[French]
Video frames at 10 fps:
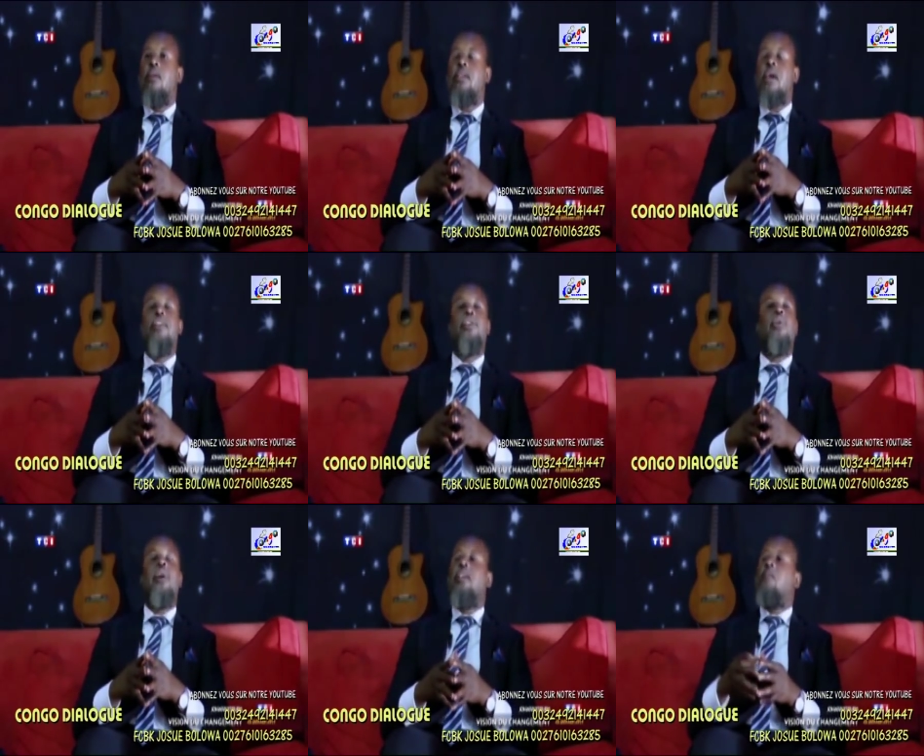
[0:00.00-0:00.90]
Sa
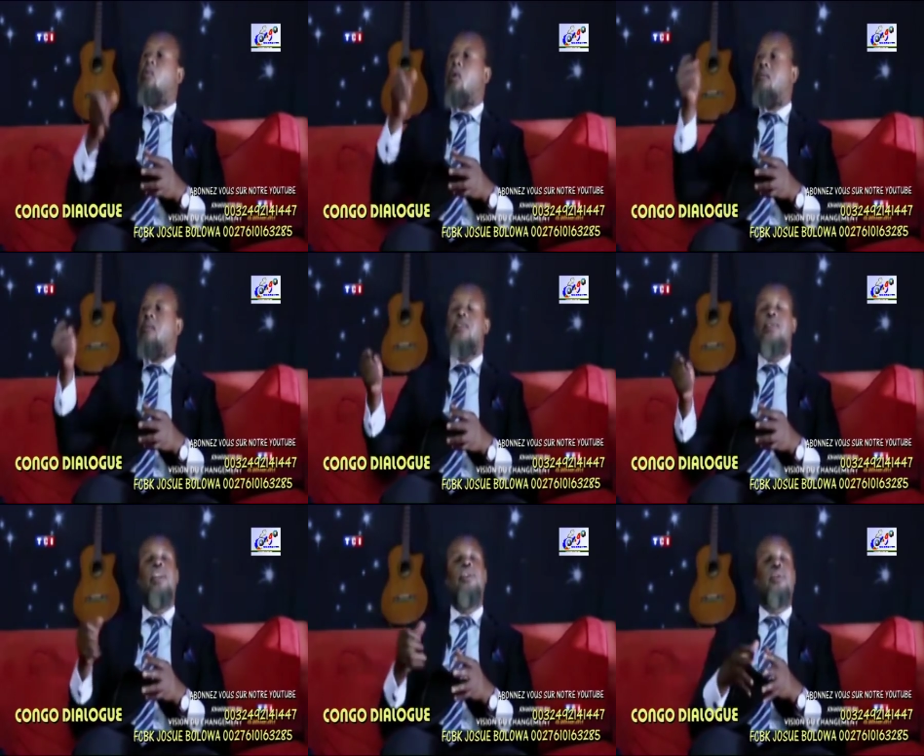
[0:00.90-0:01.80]
mission était pour
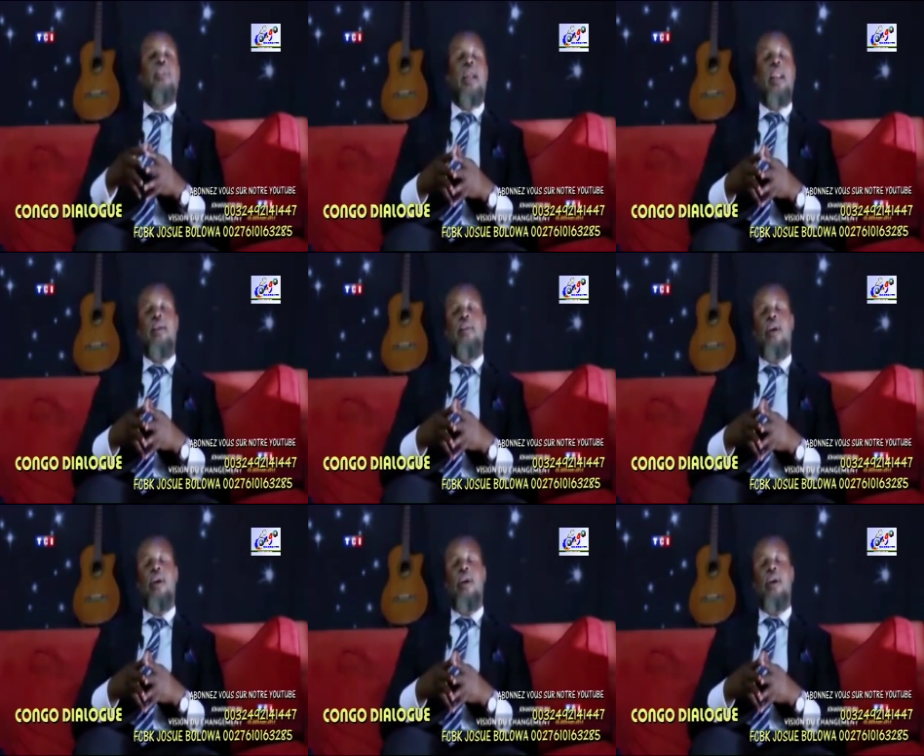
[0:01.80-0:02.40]
renverser les hôtels